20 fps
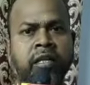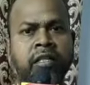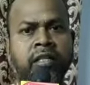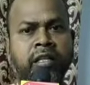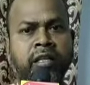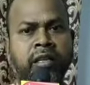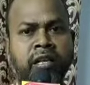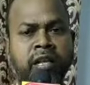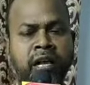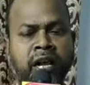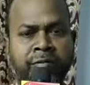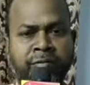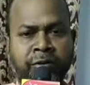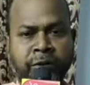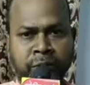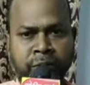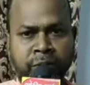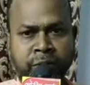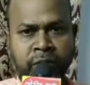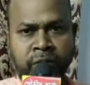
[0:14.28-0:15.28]
তিনি
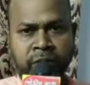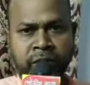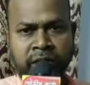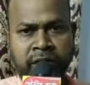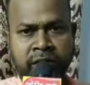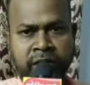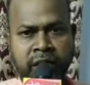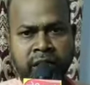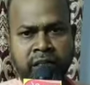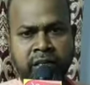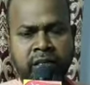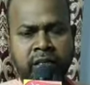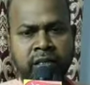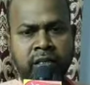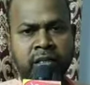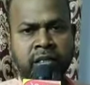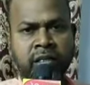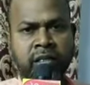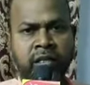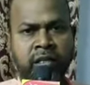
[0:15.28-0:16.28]
আবির্ভূত হয়েছিলেন
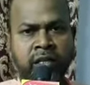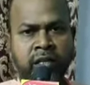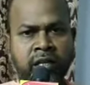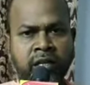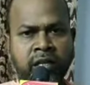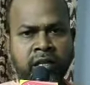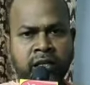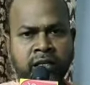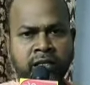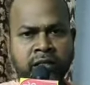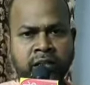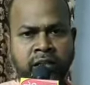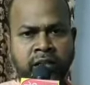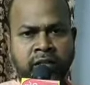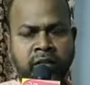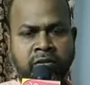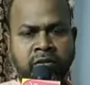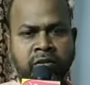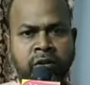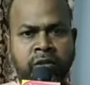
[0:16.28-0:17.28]
সেই
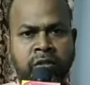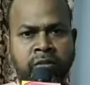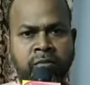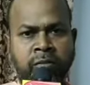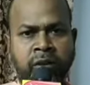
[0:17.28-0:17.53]
দশরথ